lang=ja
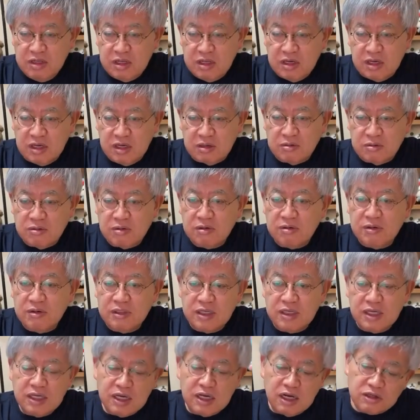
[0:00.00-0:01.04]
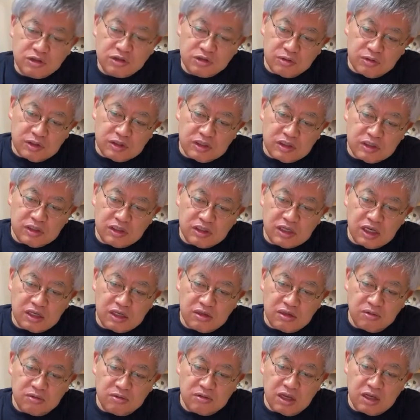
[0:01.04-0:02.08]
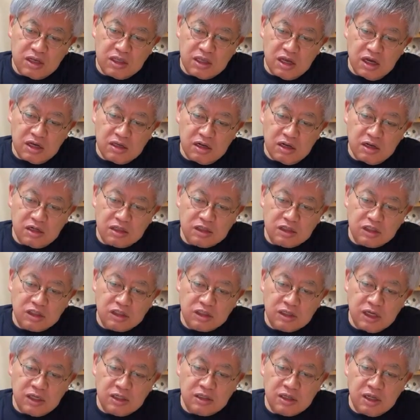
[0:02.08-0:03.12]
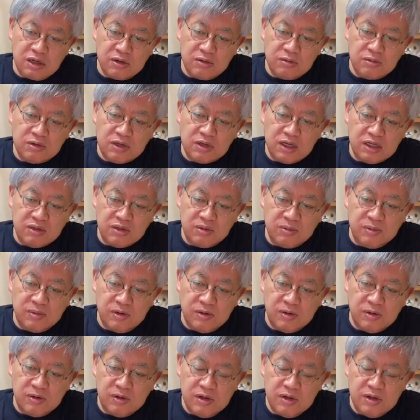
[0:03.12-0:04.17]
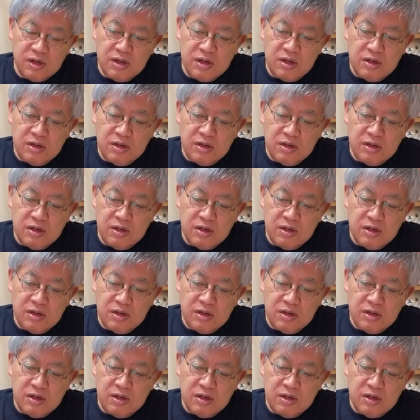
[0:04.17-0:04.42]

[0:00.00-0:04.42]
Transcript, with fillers: だからこれはね、役所が積極的に明らかにしないだろうけども、